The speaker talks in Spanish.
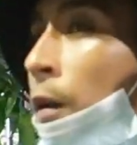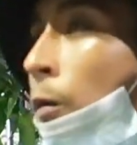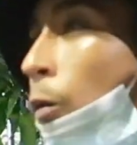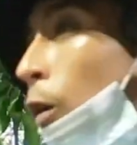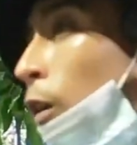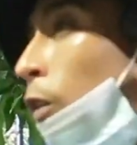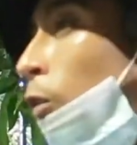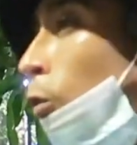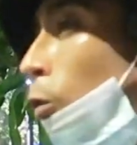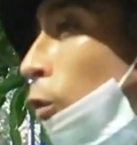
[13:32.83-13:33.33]

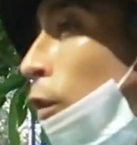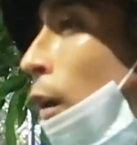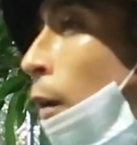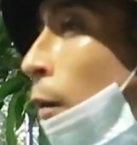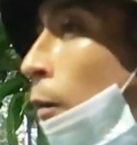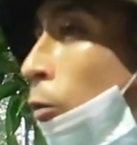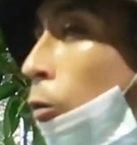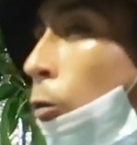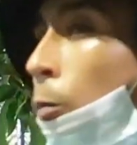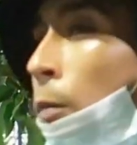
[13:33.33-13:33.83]
cuando
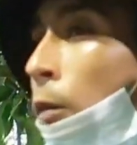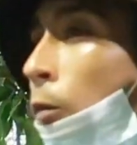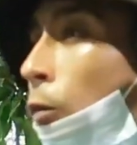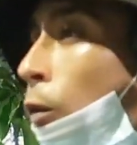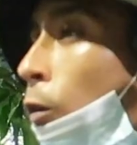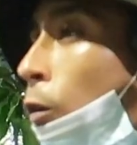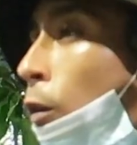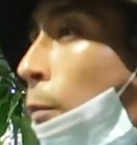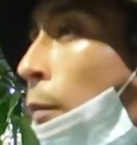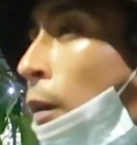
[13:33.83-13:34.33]
ya supe fue
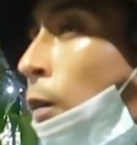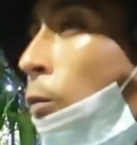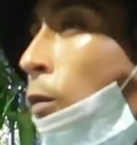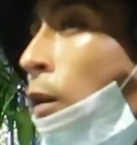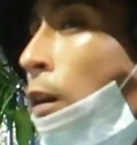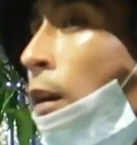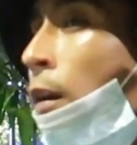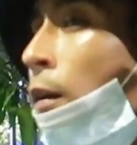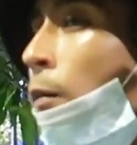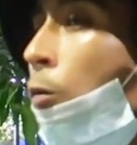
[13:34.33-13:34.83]
lo de mi
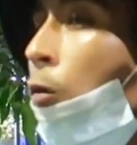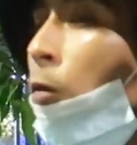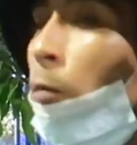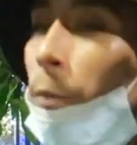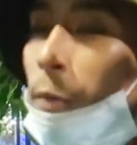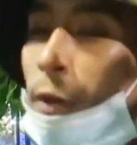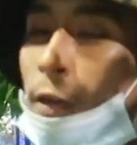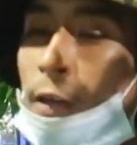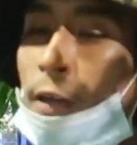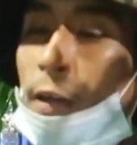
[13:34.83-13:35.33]
abuela,
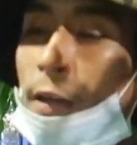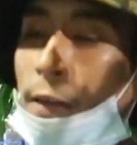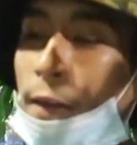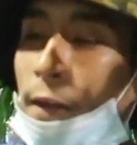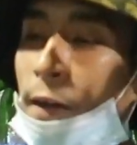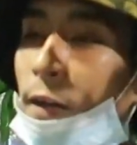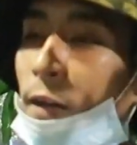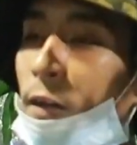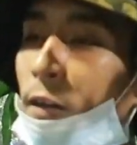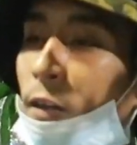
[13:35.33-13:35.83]
volví
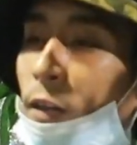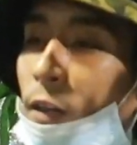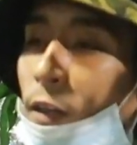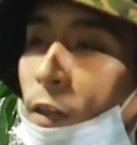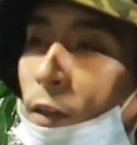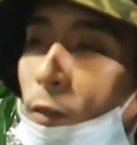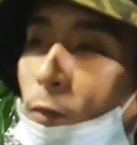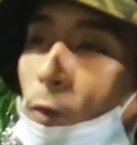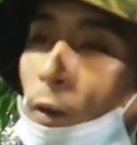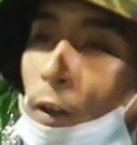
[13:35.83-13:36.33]
allá
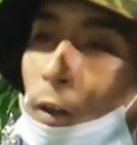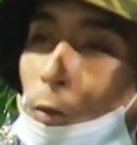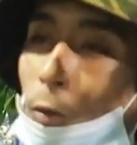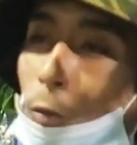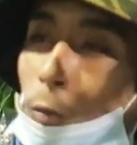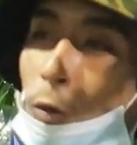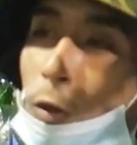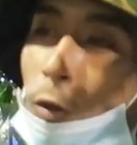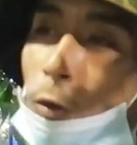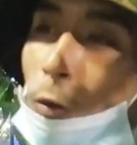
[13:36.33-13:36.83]
y fue algo
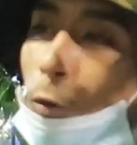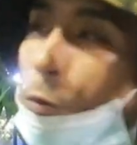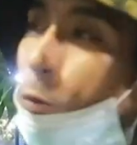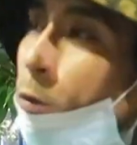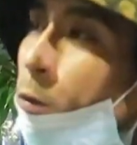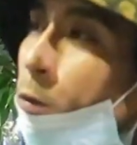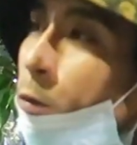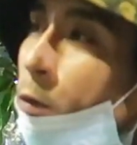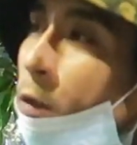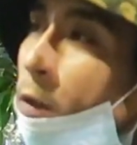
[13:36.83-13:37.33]
muy
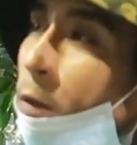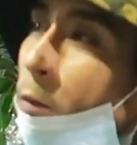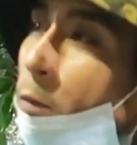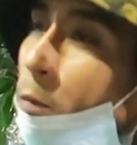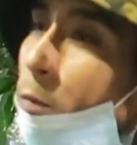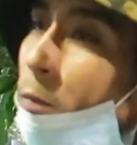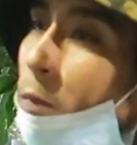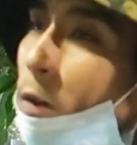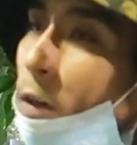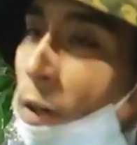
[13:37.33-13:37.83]
crudo y
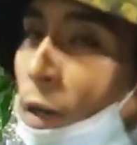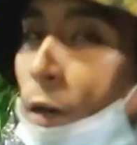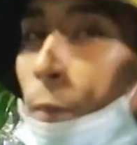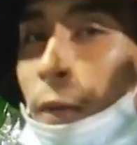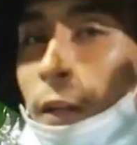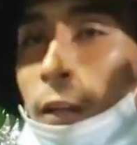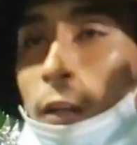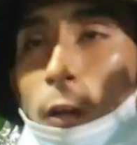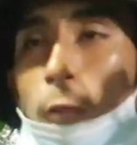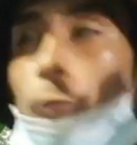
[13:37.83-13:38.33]

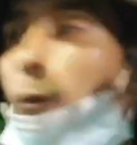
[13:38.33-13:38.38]
realmente